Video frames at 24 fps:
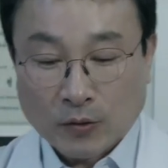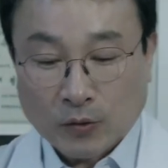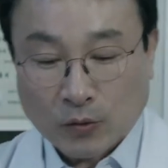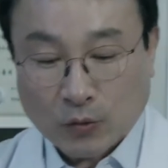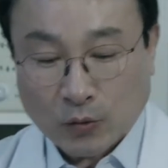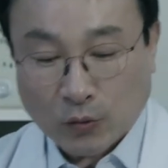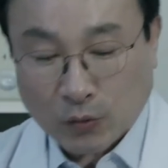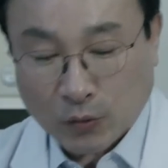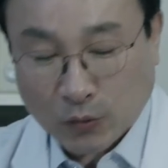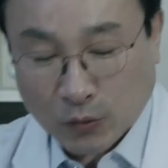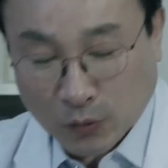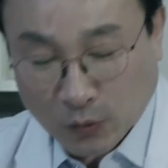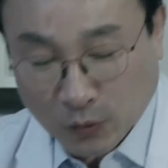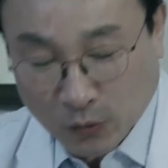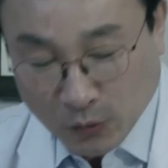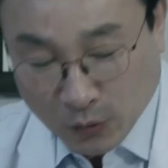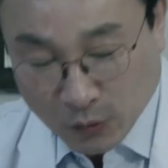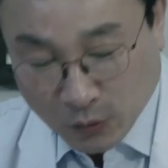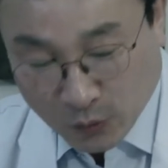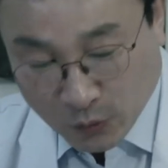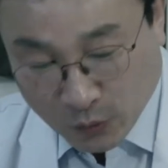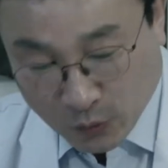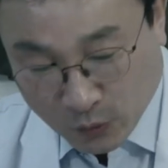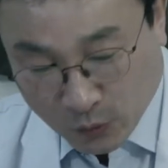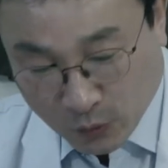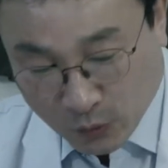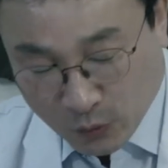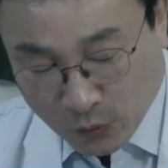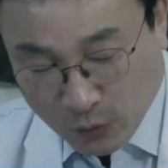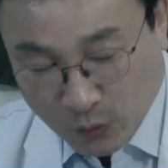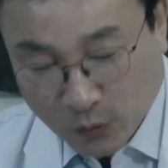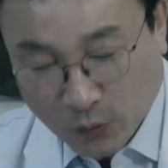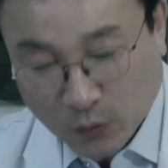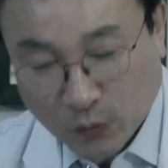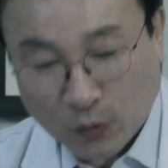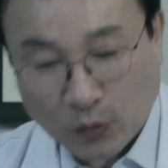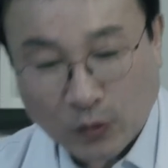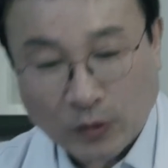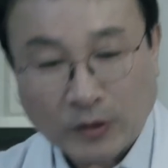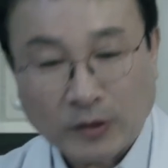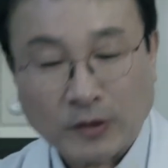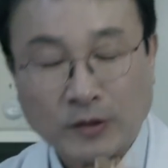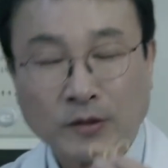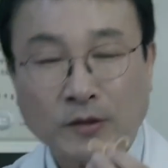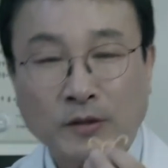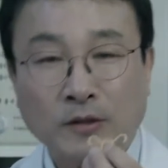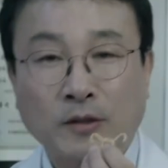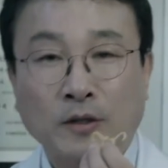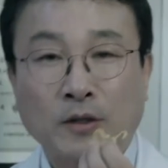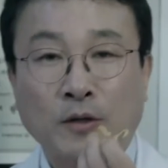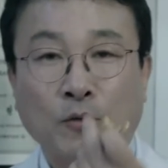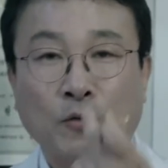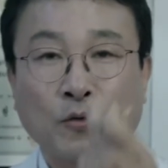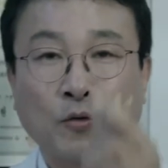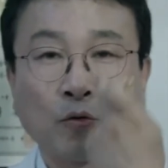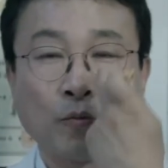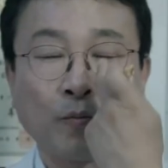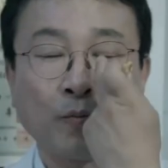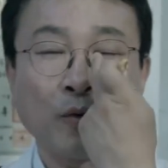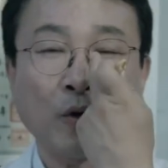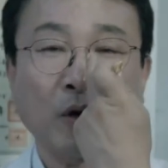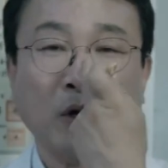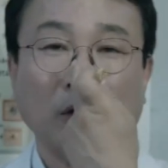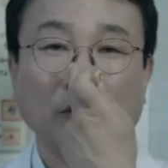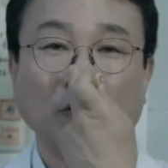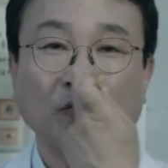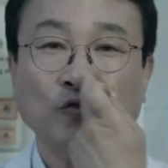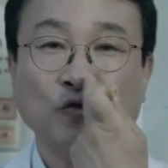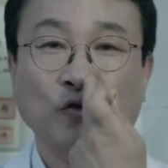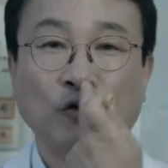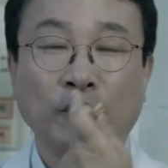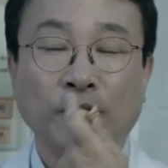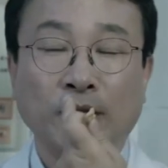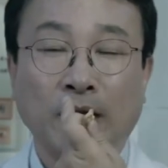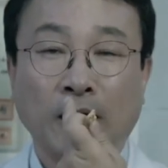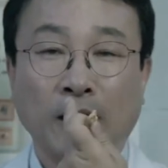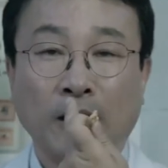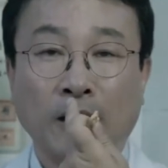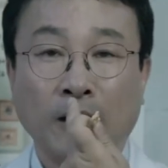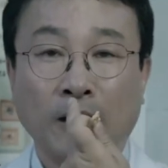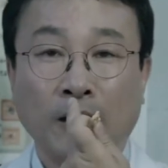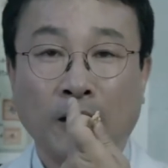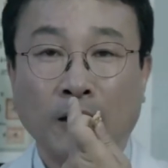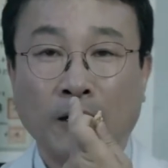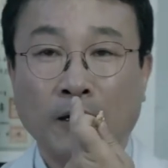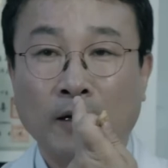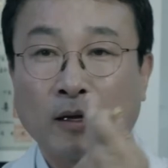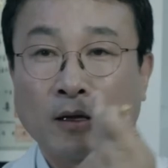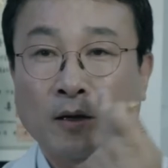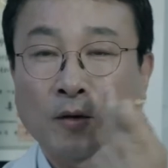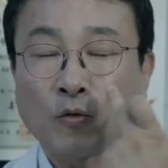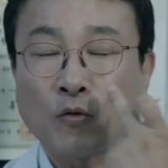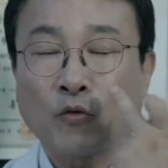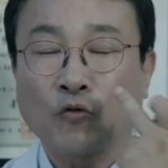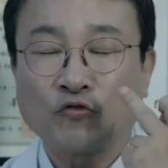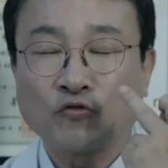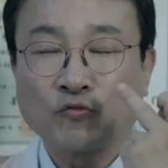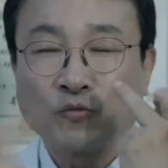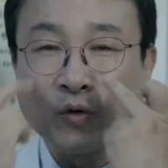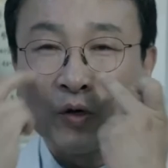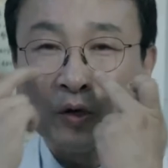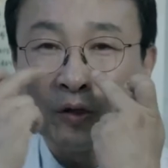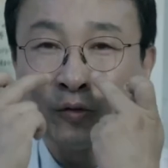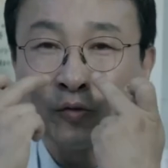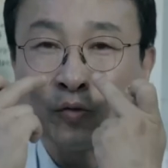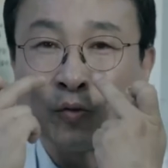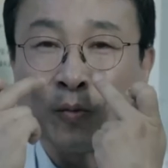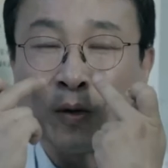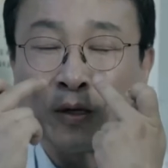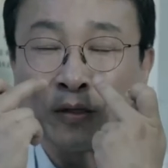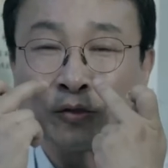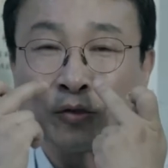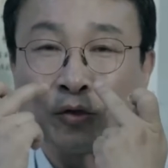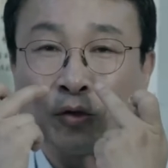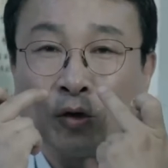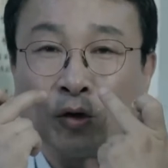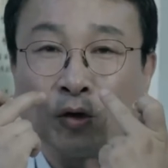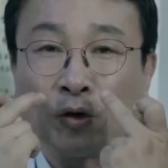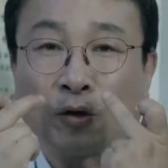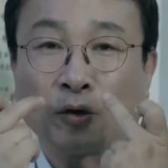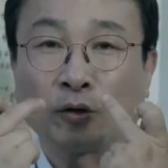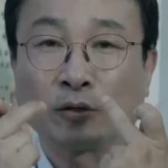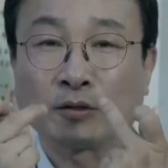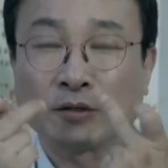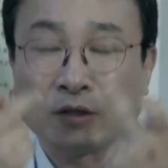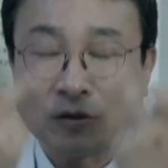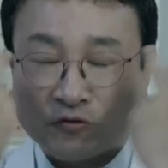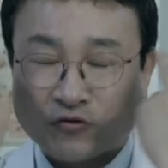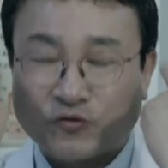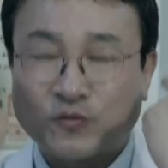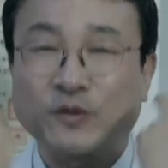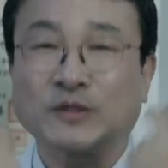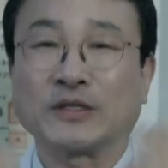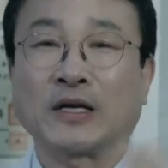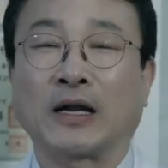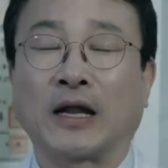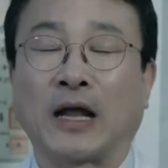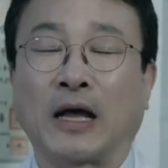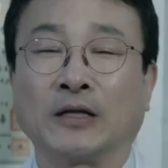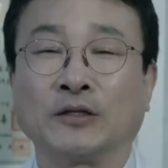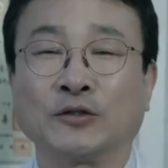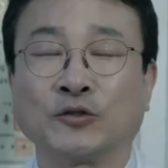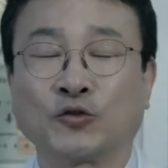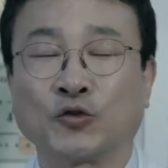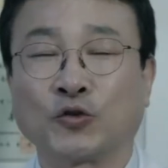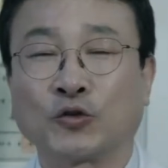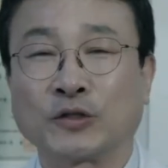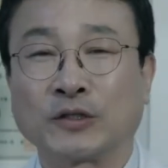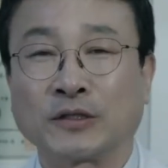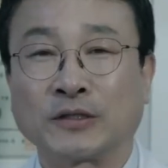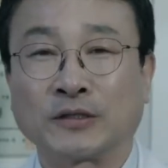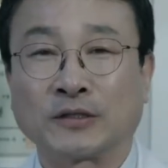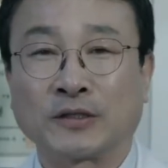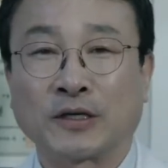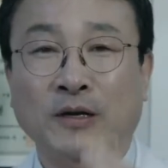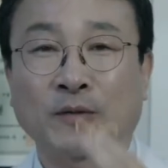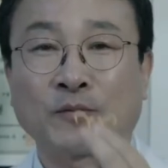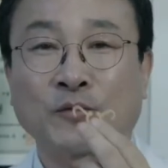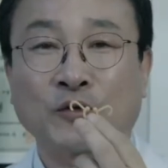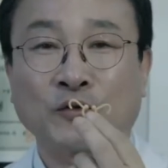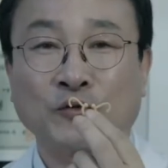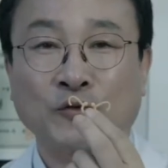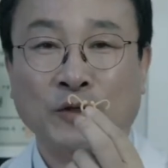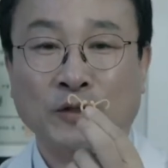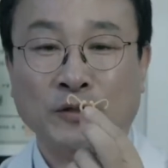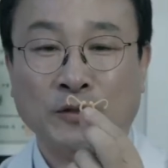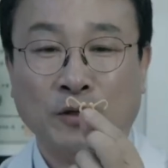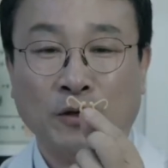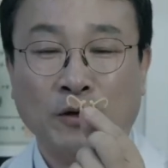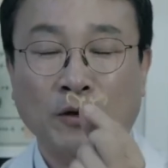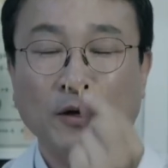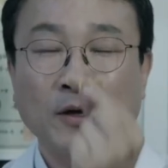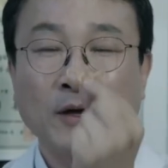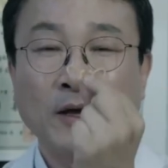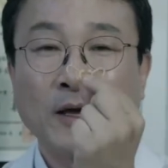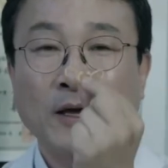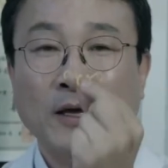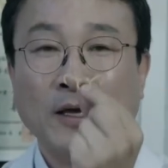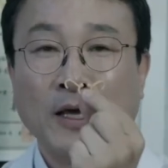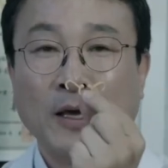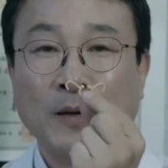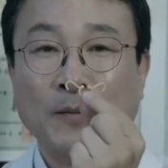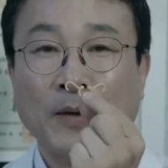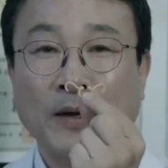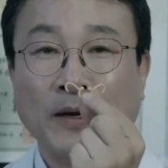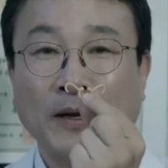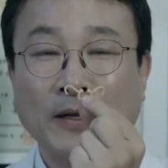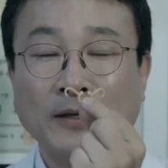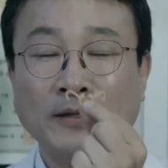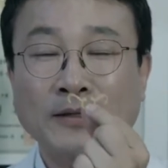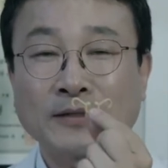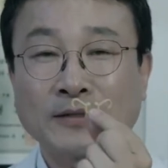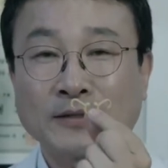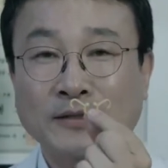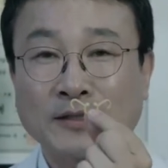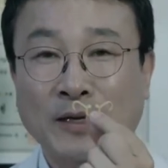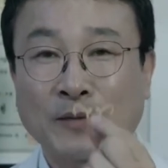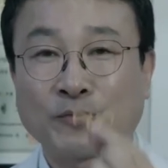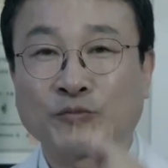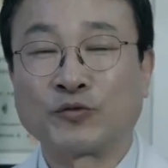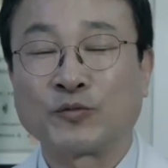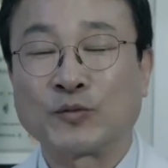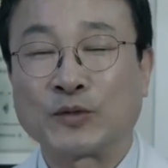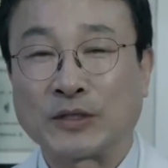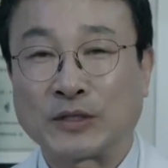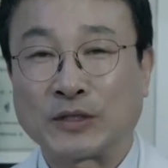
또 요거는 코뼈가 휘거나 콧구멍이 좁아서 이게 숨이 잘 안 쉬어지는 사람들을 위해서 개발한 제품이